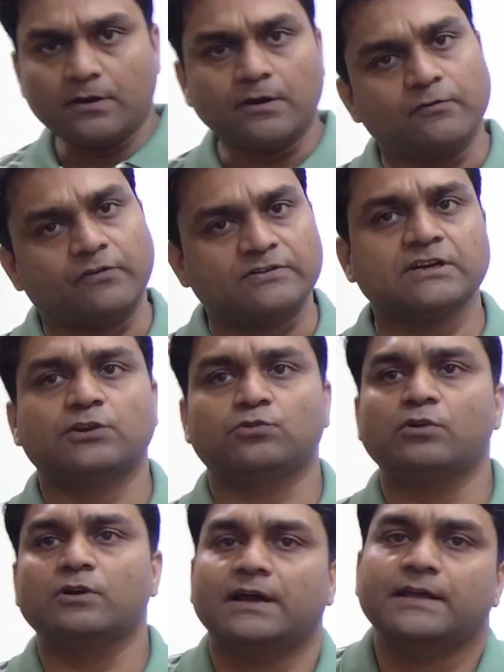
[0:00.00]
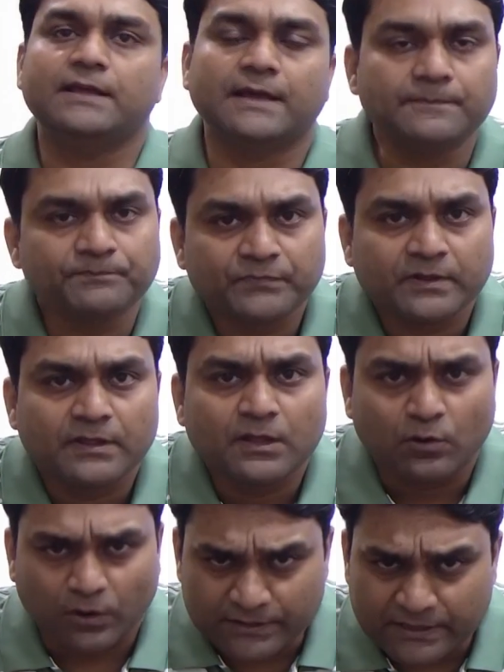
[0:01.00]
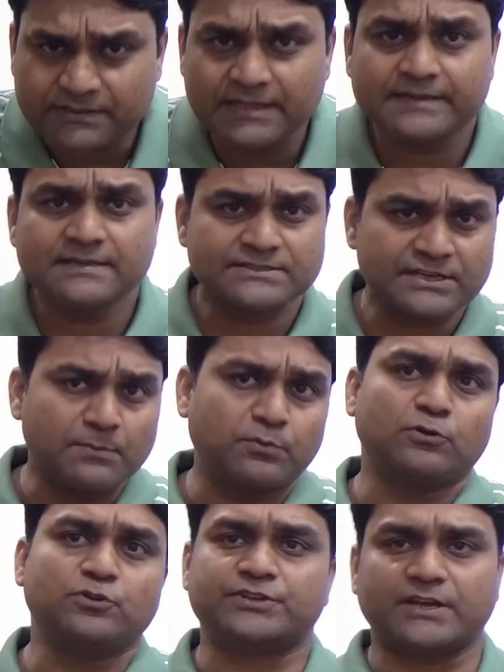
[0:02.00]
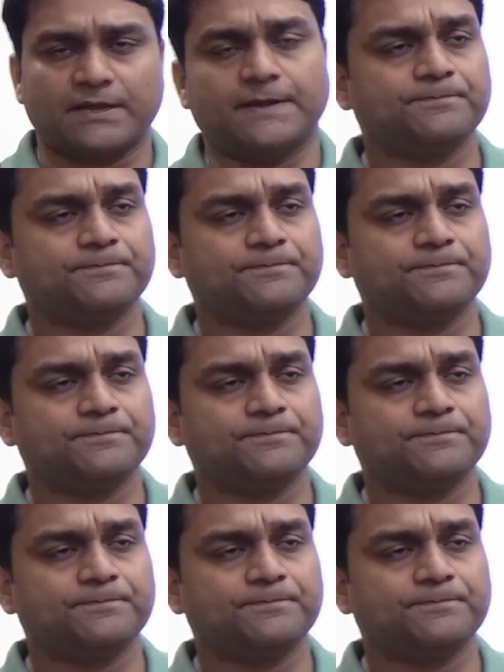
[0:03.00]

फिर से ट्रू का ही है और देखते हैं कि इसकी अप्रोच क्या है